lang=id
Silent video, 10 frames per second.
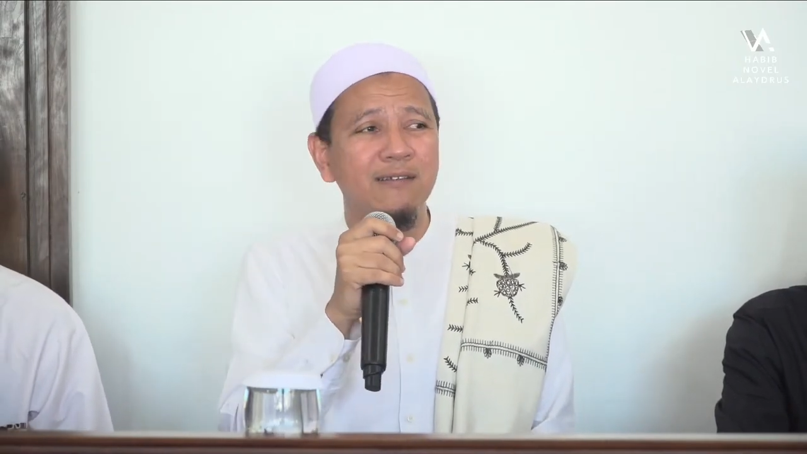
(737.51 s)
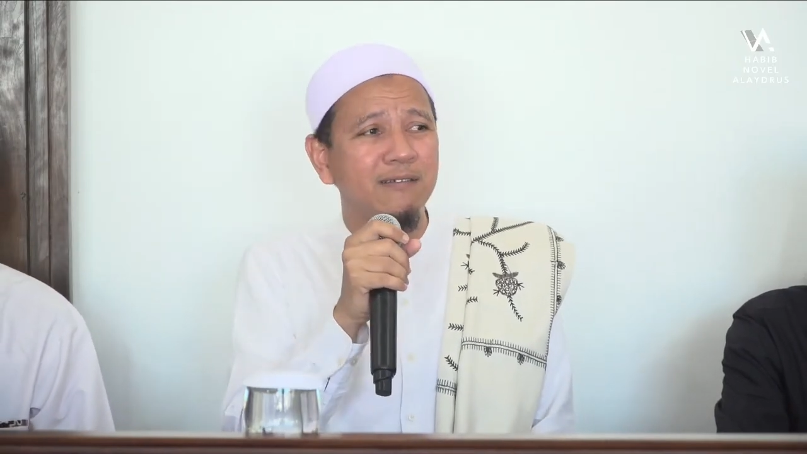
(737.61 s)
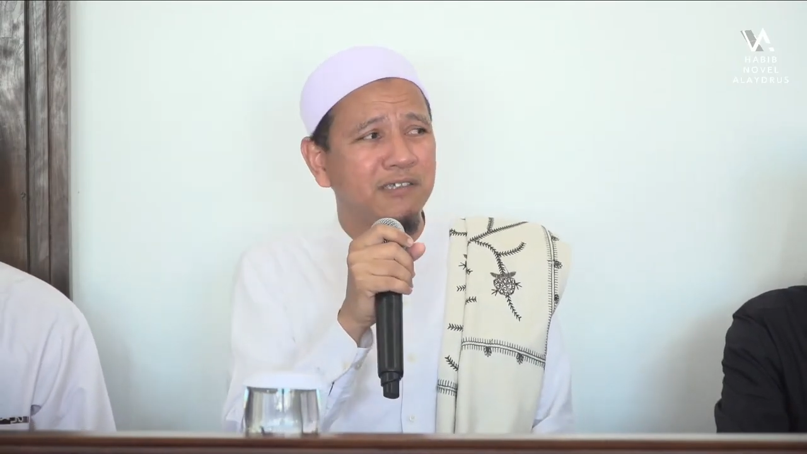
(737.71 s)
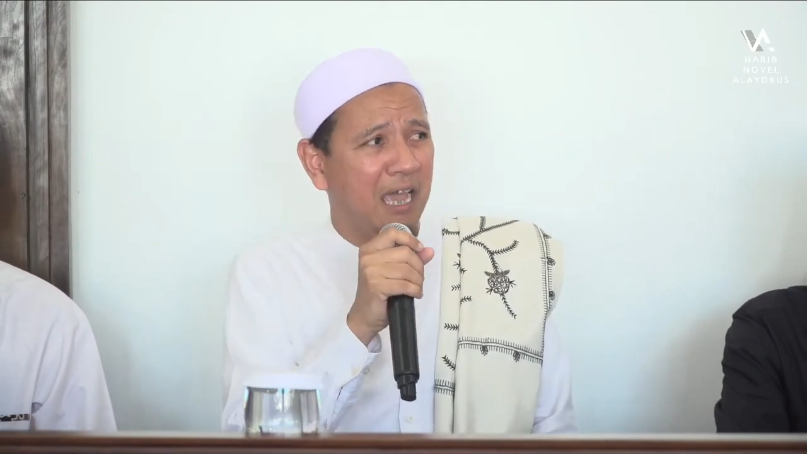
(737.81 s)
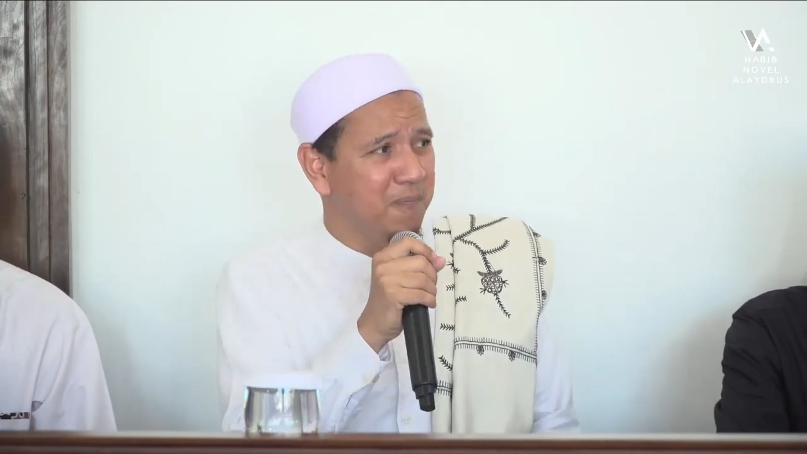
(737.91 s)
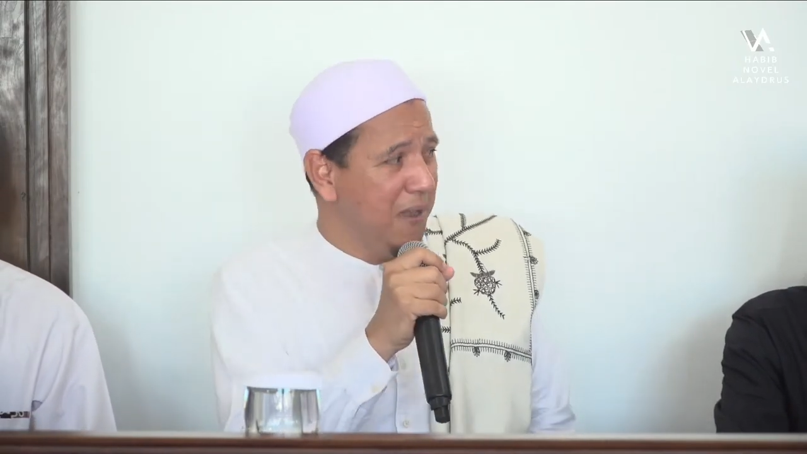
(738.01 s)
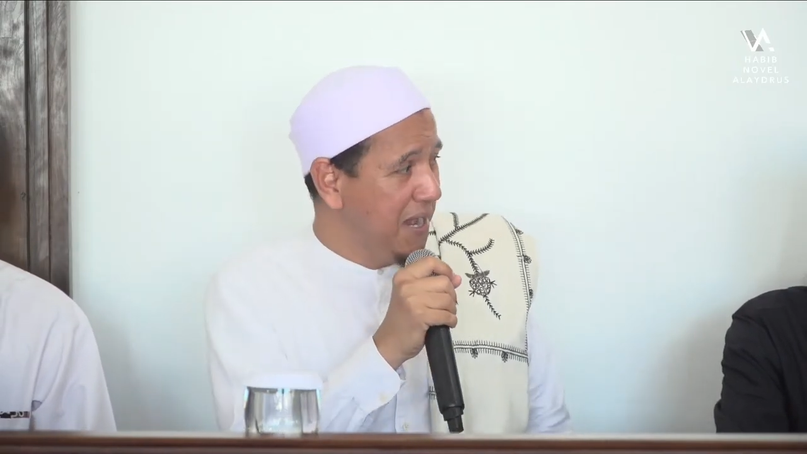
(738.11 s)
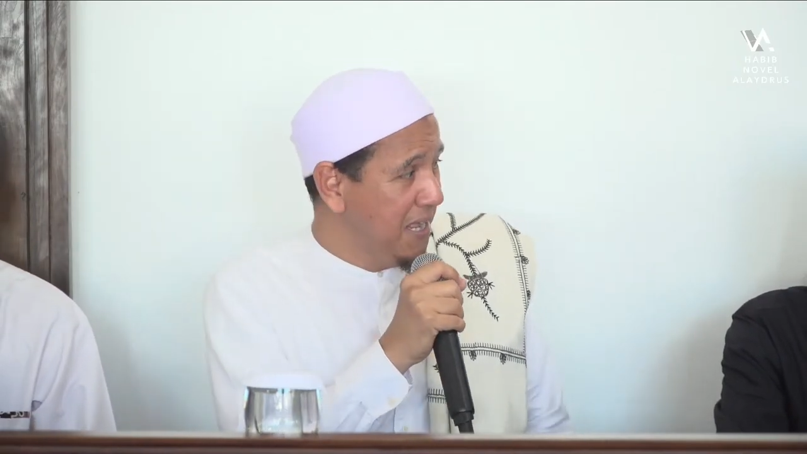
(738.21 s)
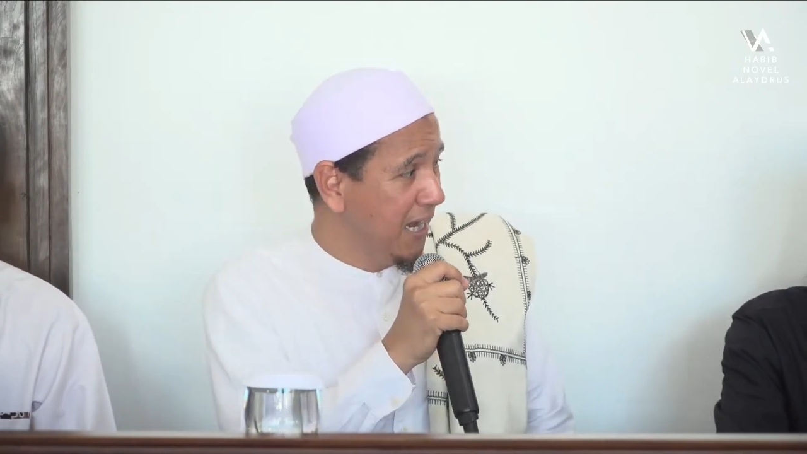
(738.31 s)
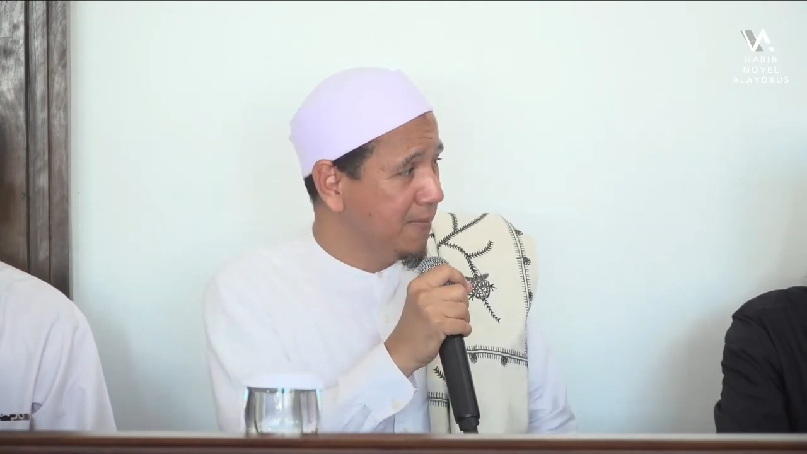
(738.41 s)

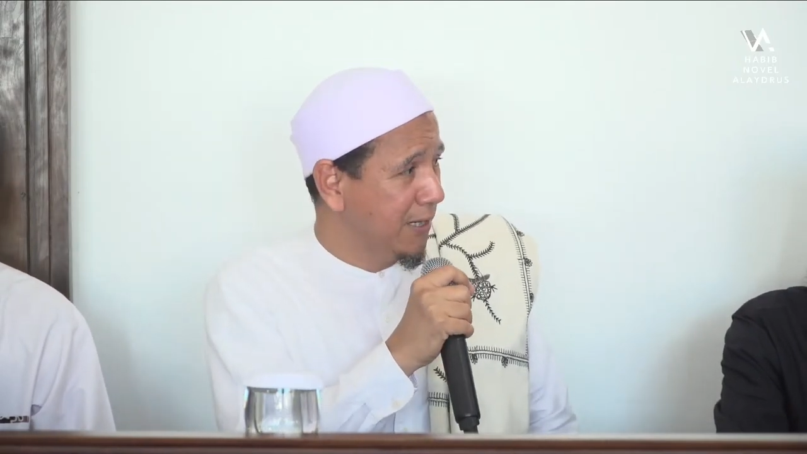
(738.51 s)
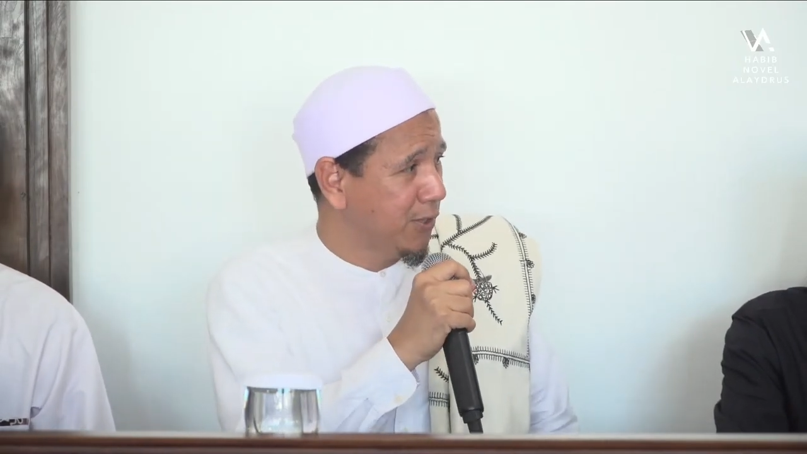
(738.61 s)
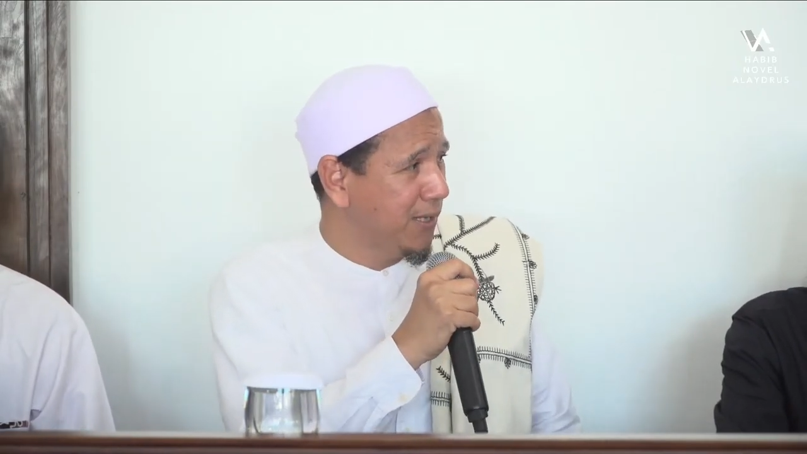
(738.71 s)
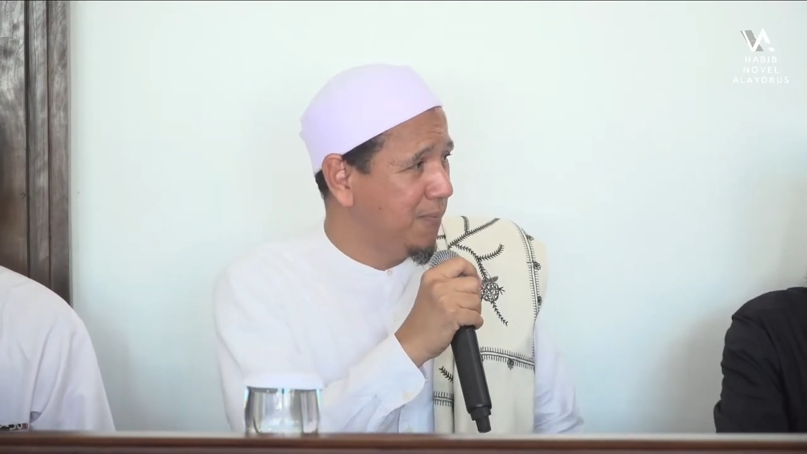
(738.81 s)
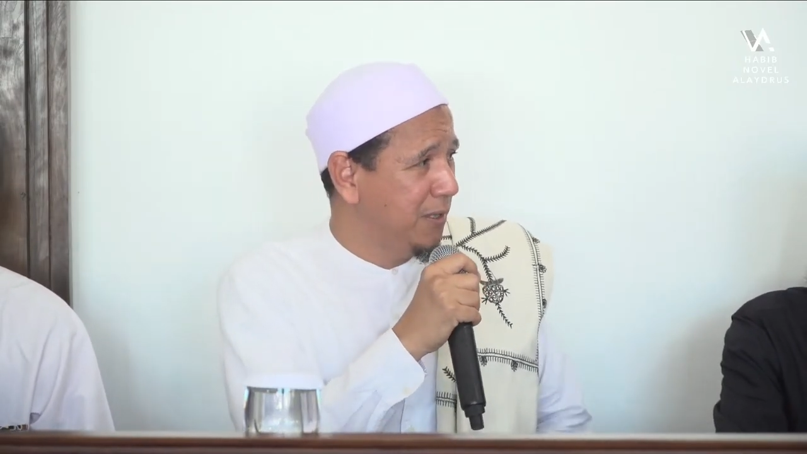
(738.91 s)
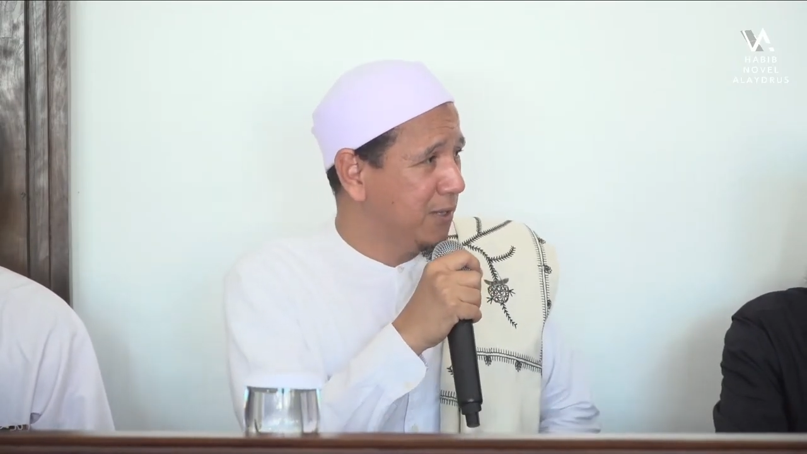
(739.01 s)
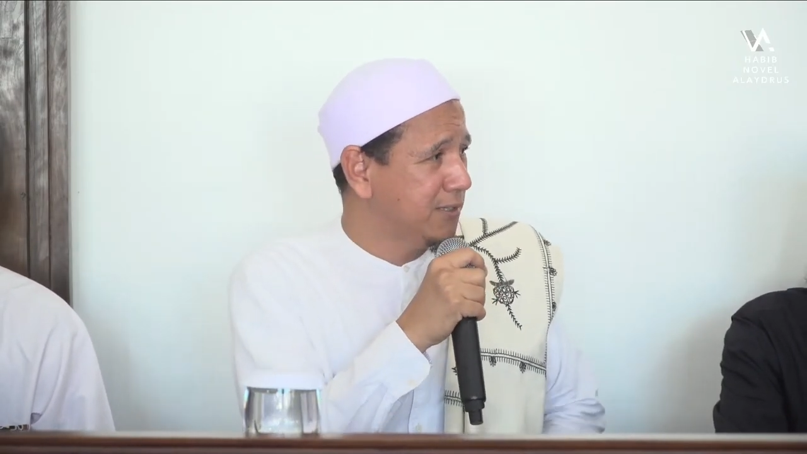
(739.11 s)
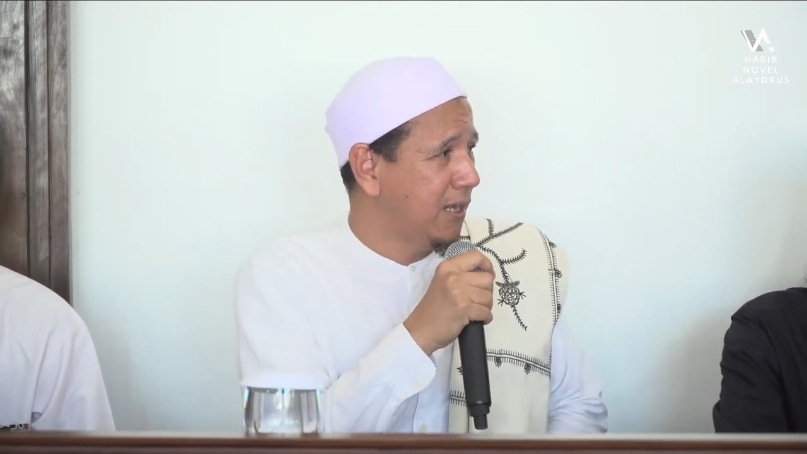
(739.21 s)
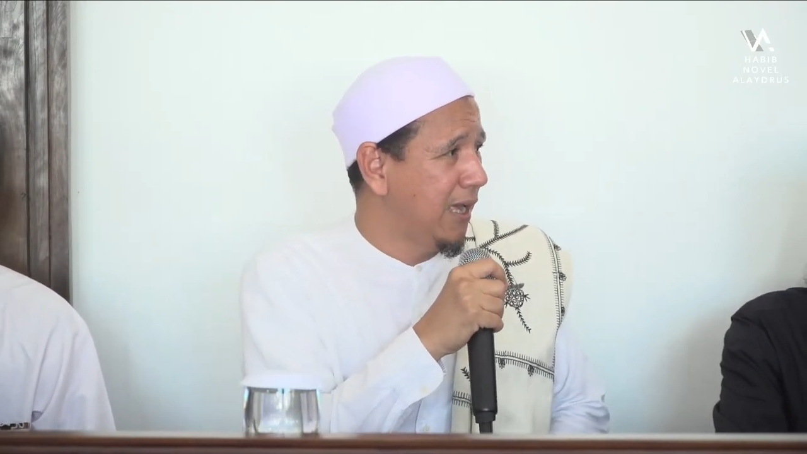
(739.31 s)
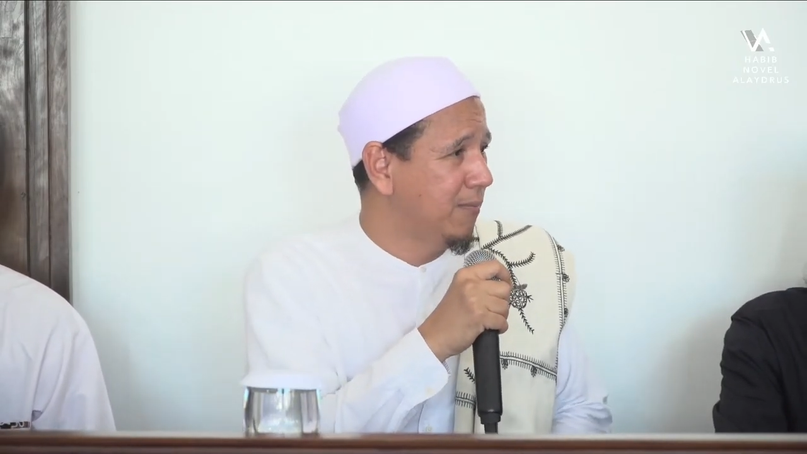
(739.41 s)
Siapa ini yang dimaksud Nabi
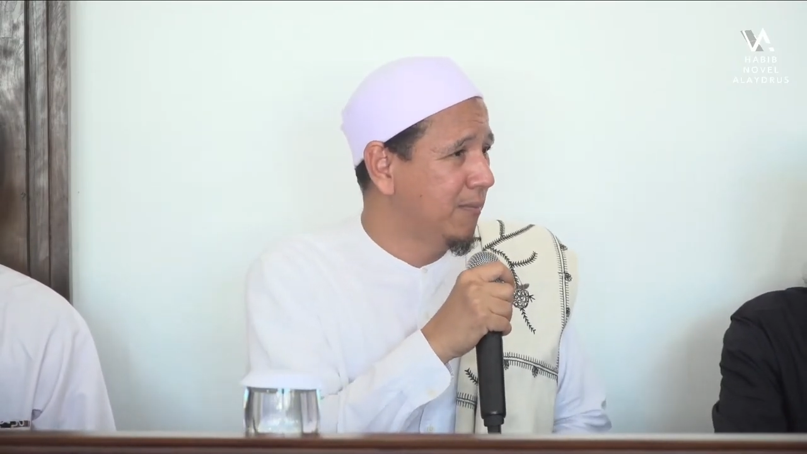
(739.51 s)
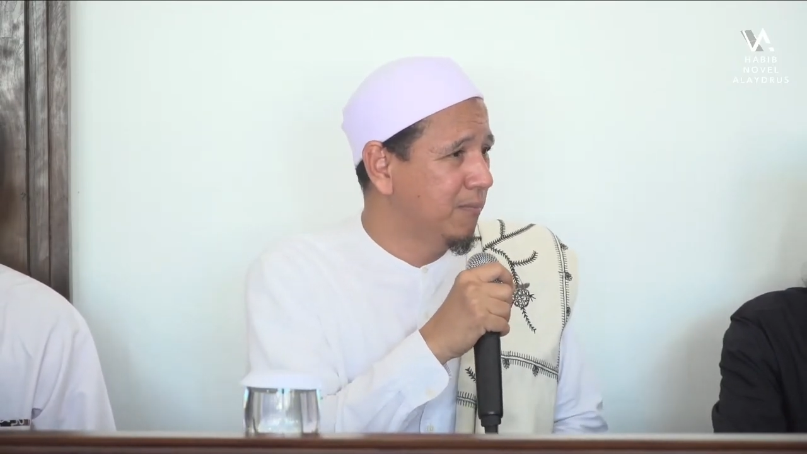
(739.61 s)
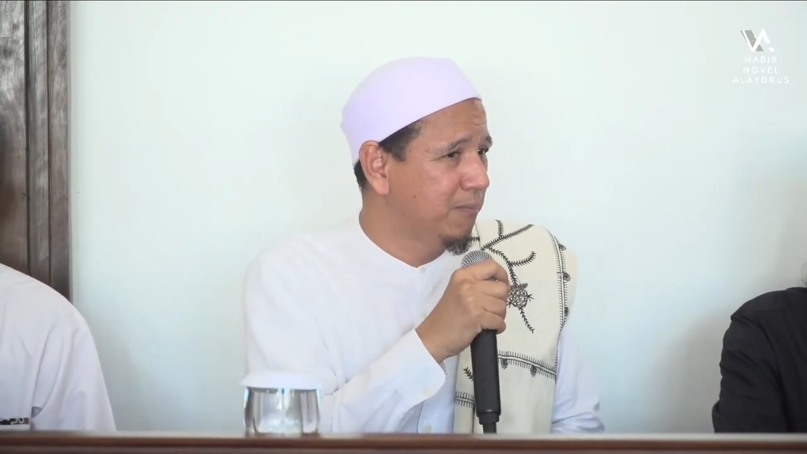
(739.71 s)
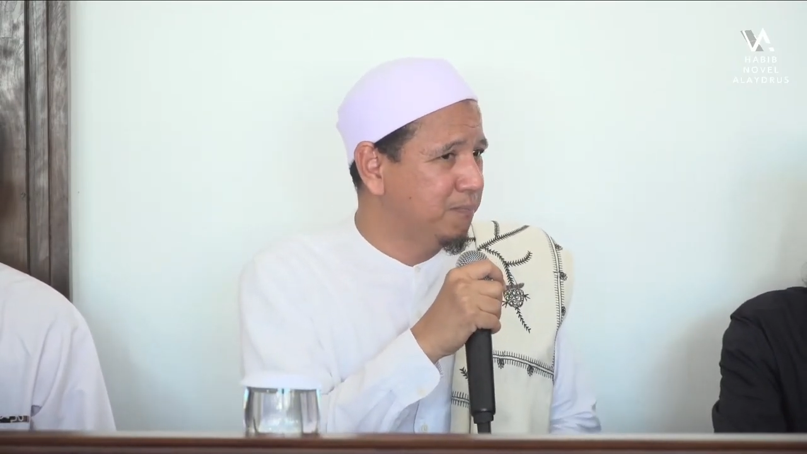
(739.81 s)
SAW?